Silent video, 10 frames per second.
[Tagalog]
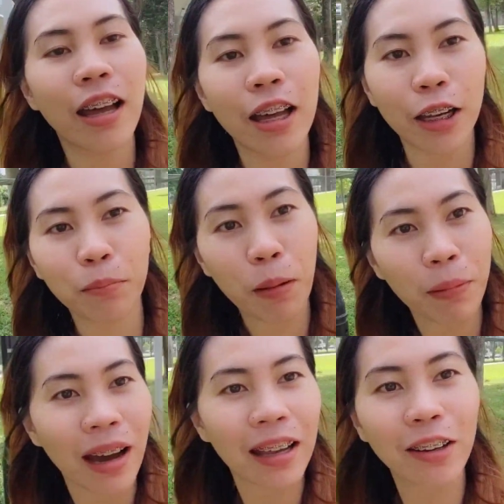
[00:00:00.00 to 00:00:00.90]

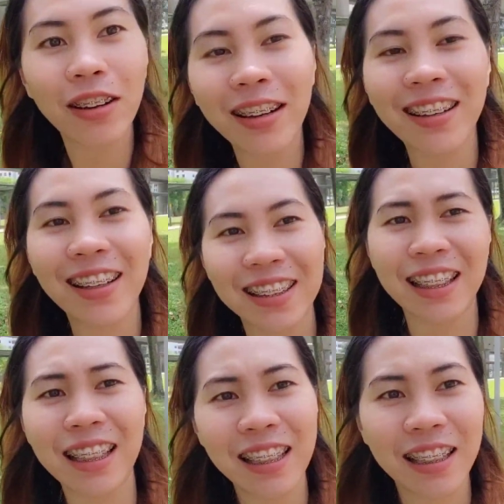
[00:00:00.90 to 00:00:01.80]
nagpapaaraw na din
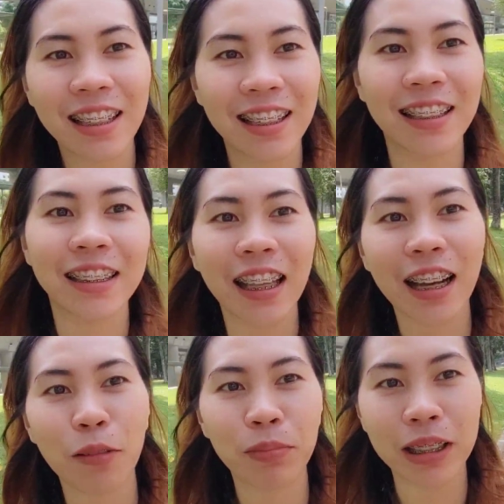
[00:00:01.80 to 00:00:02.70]
kasi stuck
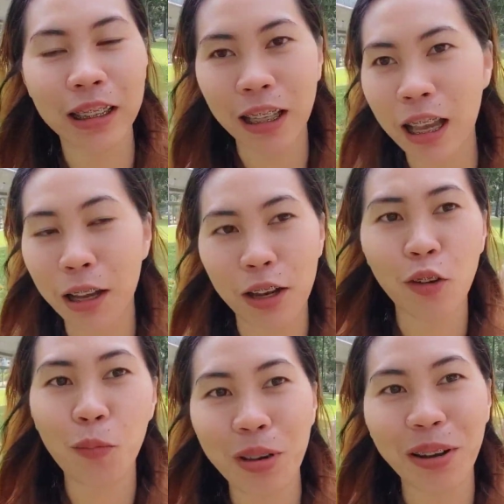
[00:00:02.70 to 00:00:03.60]
up na sa
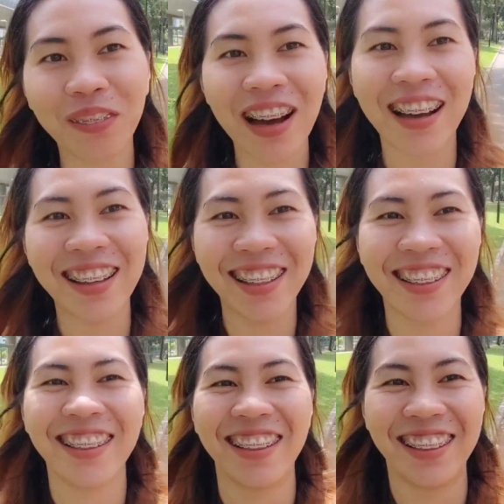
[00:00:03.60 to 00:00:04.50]
loob ng bahay
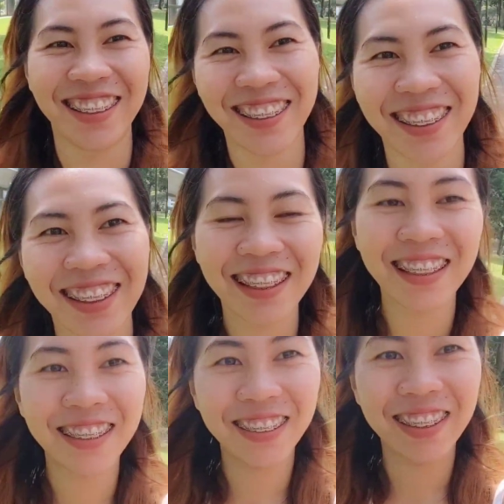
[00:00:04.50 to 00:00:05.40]

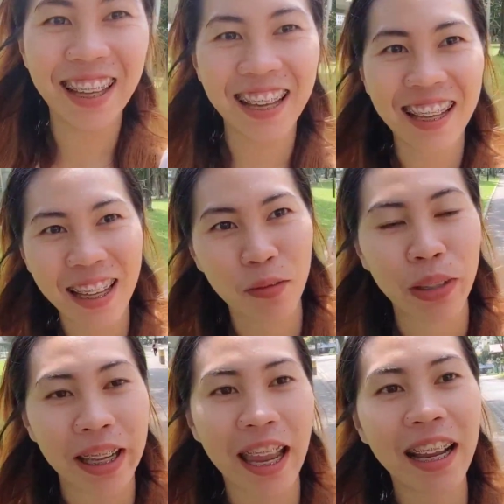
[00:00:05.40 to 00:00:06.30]
kaya
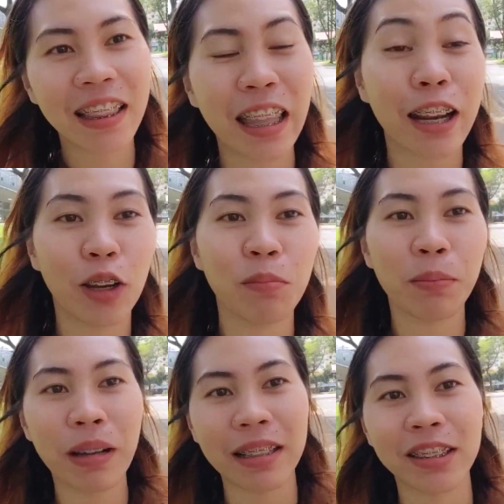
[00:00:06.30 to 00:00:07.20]
pinayagan tayong
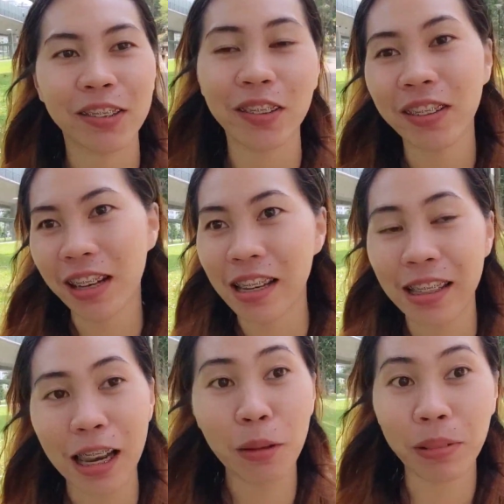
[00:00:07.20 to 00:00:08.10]
lumabas so
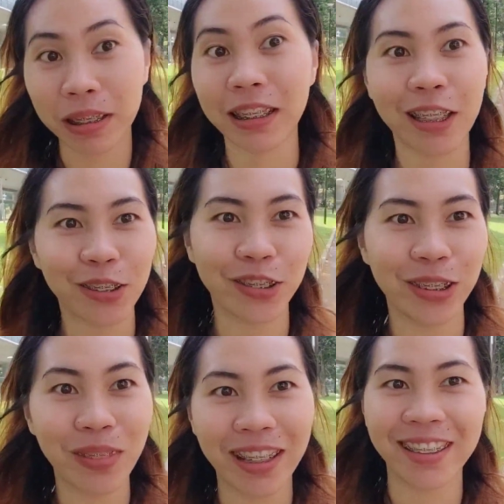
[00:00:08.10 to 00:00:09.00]
talabas tayo
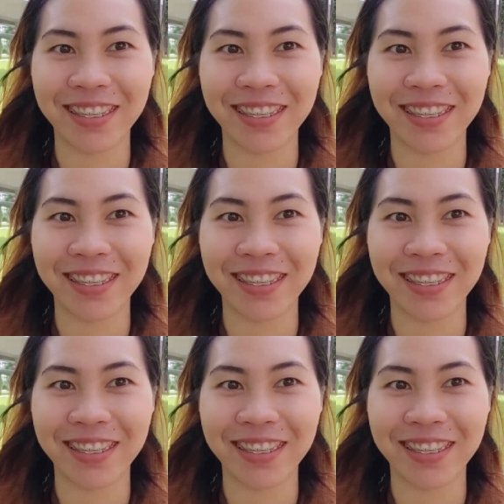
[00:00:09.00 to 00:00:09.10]
diba?